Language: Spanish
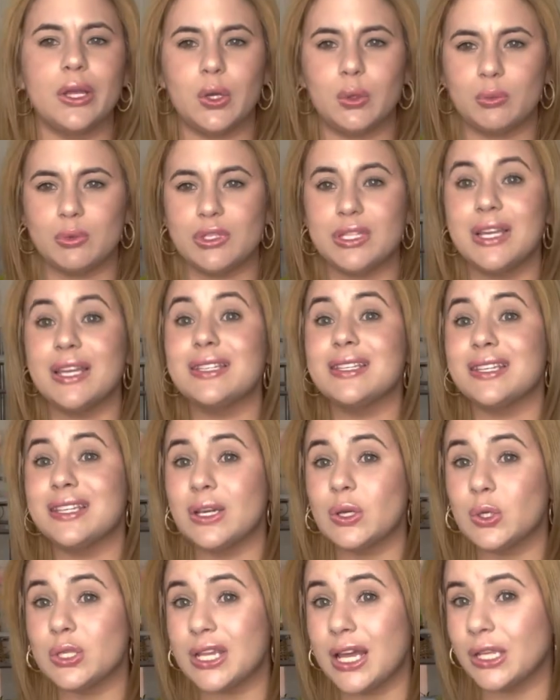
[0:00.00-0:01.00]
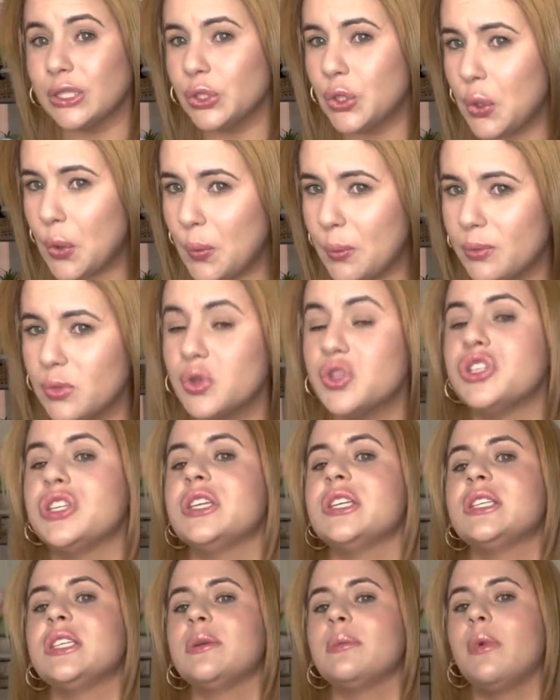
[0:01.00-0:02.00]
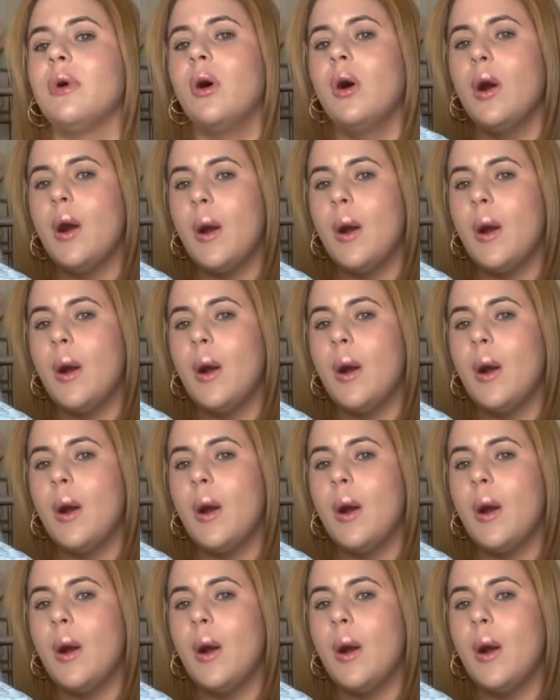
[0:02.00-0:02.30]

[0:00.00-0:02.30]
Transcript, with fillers: como sea, se está usando muchísimo.